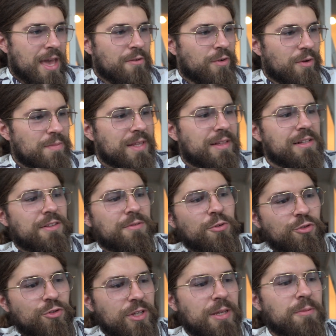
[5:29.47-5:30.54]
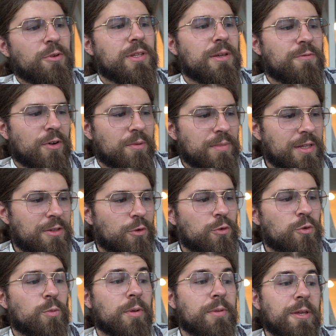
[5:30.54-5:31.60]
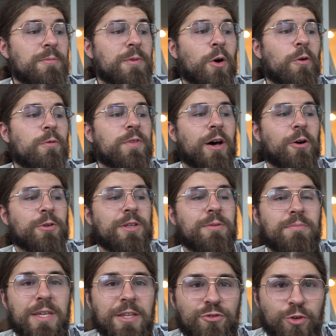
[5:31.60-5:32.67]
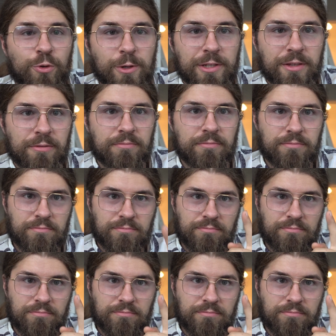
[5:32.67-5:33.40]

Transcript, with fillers: vermittelt zwischen ihm und dem Vermieter und übernimmt oft auch die Mietschulden.